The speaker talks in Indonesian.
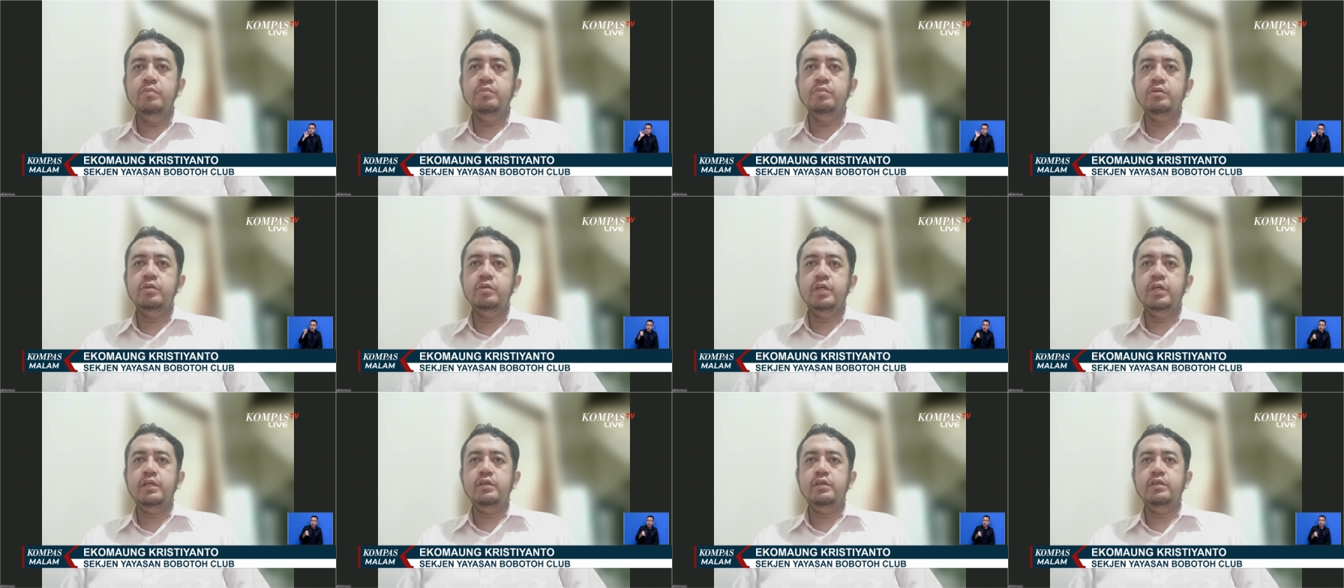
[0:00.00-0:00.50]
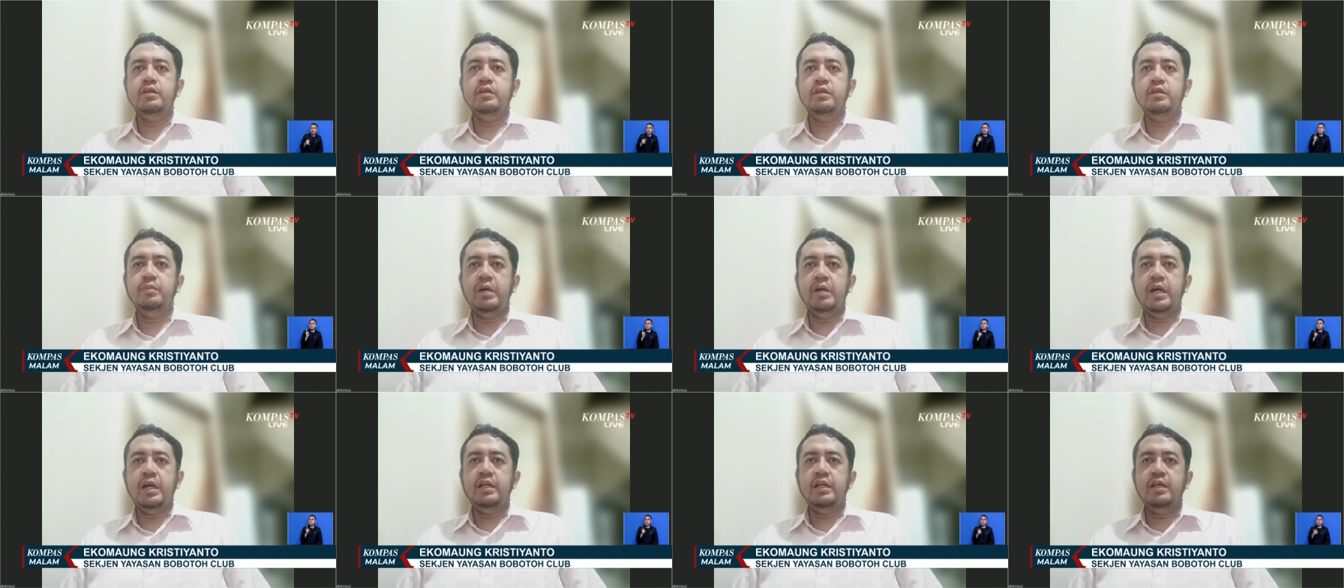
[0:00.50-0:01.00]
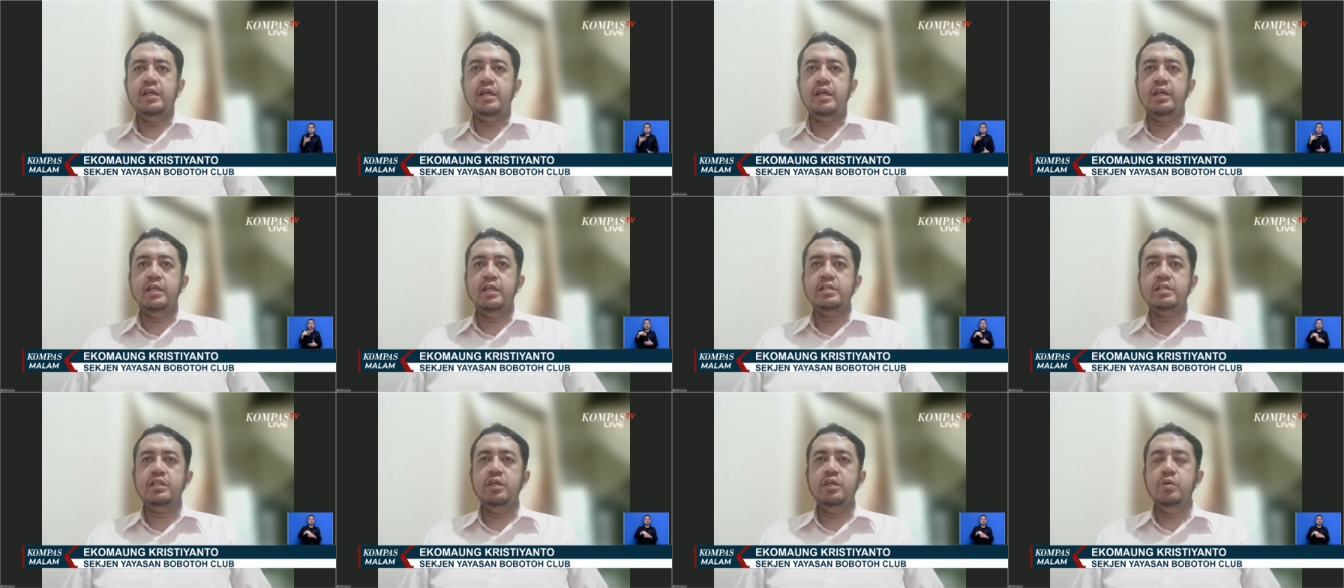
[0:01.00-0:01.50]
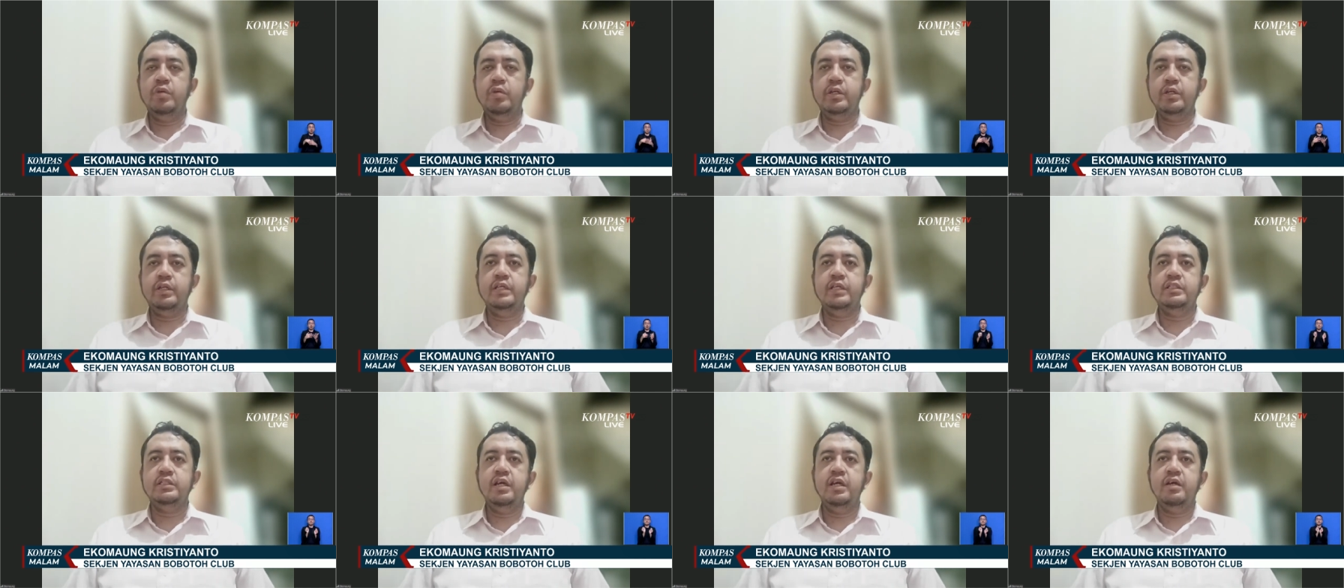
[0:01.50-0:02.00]
tuh ya. Hmm. Menganiaya steward
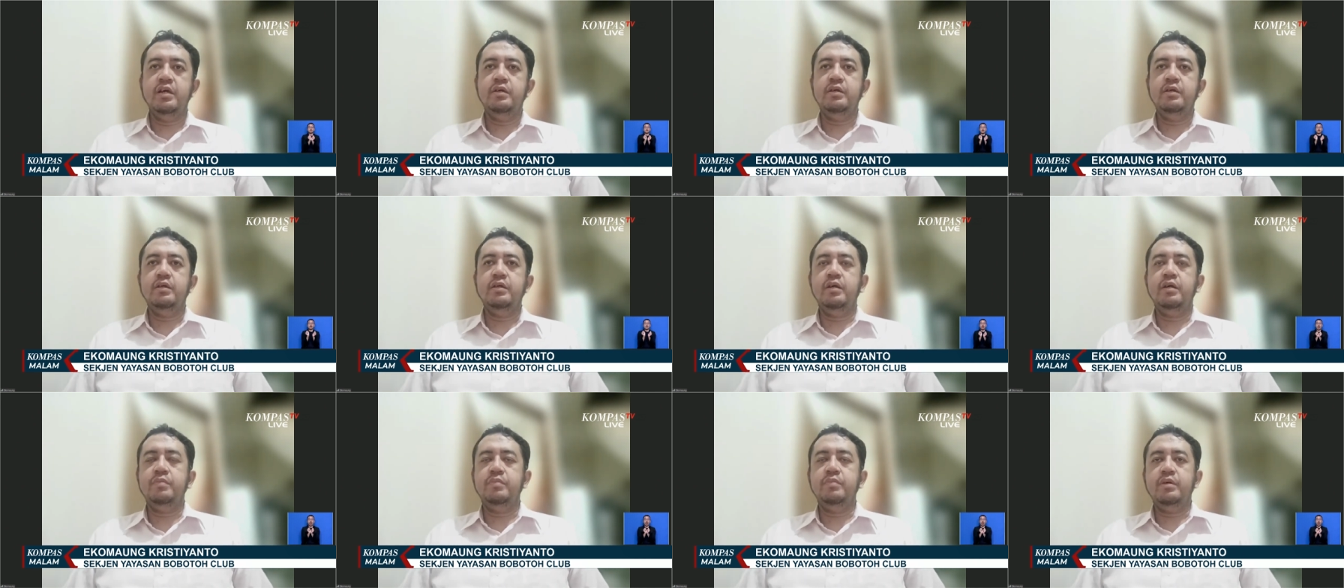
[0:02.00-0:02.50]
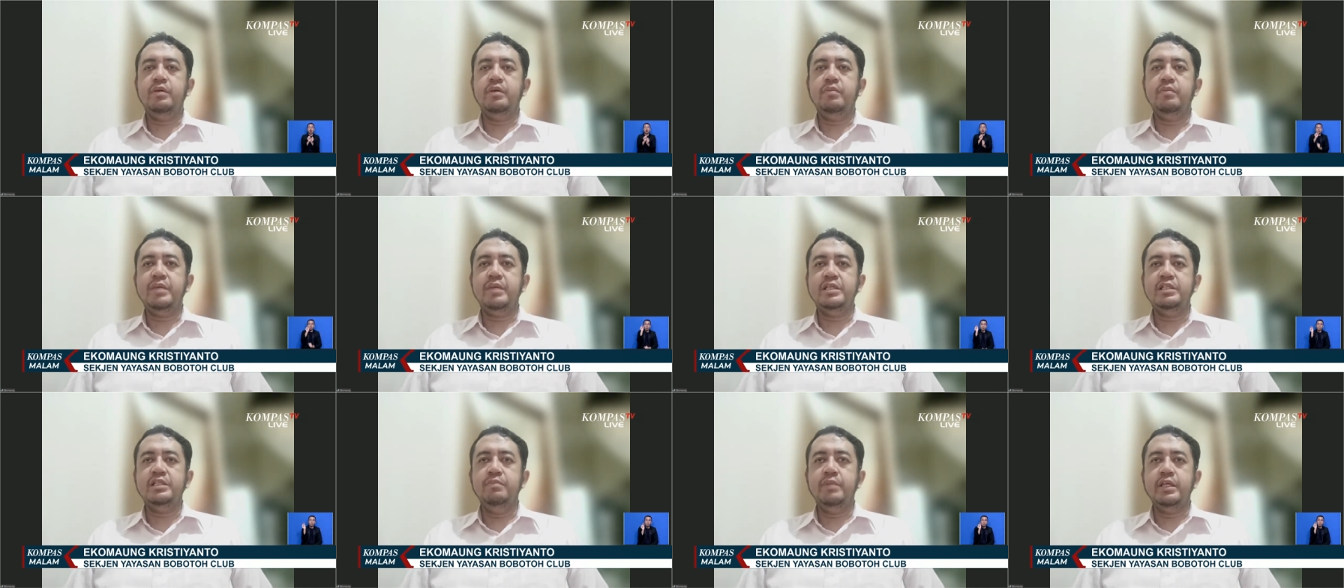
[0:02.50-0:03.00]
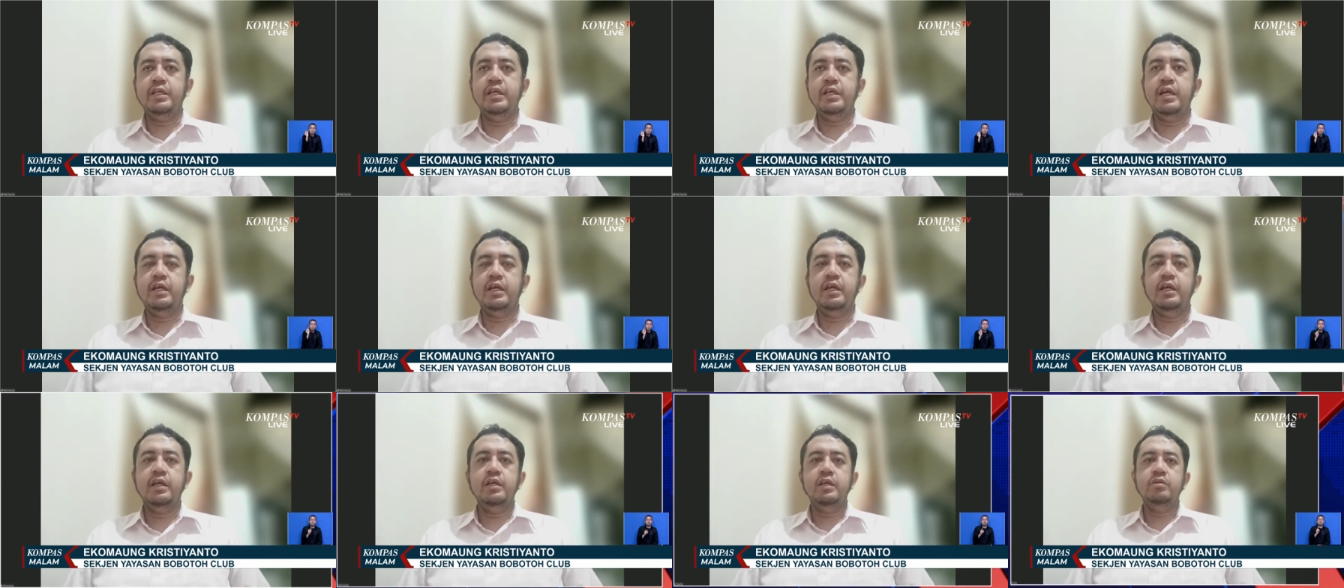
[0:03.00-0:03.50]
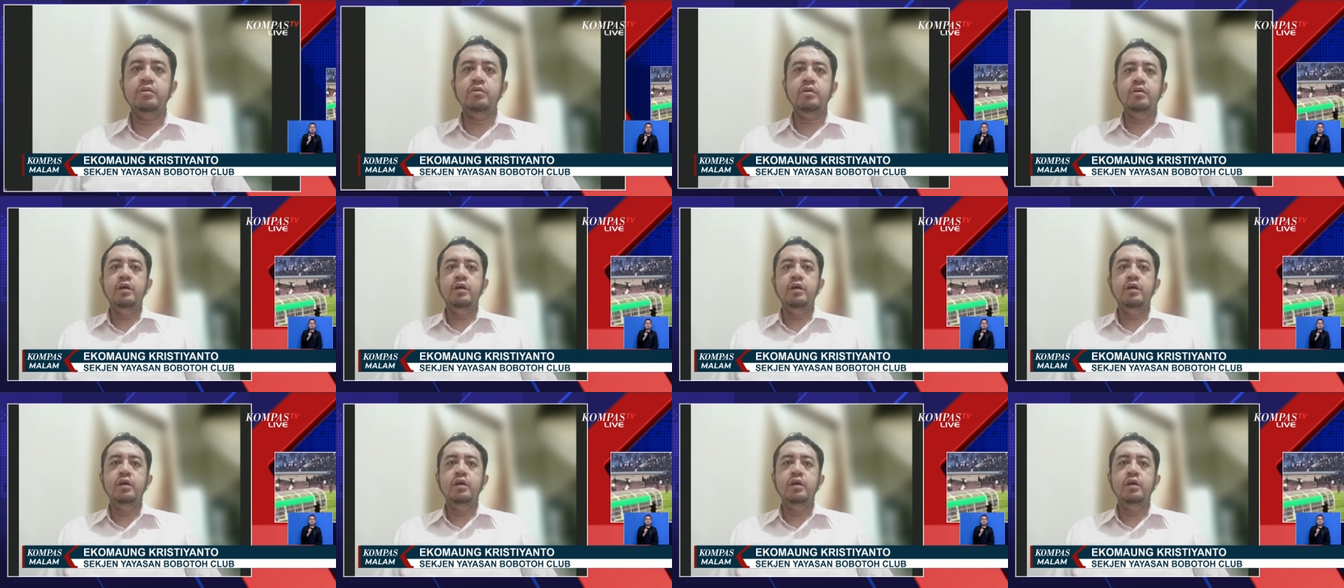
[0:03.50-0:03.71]
yang sedang apa masih berjaga itu,